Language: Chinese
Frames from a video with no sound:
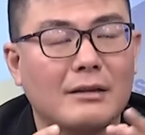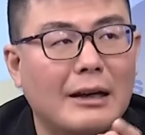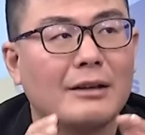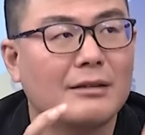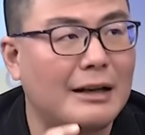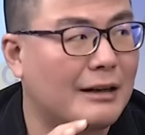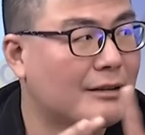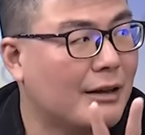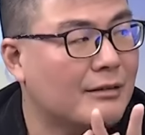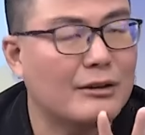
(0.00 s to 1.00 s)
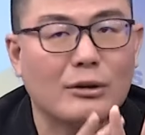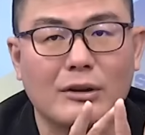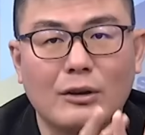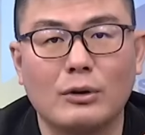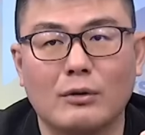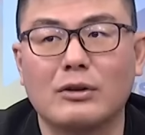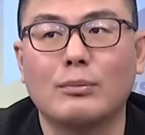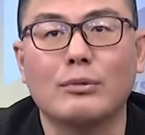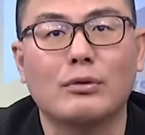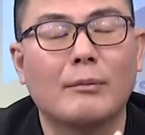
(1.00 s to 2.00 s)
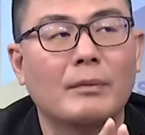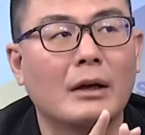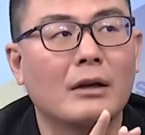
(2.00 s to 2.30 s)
当然这两个乡镇哦，因为同时补选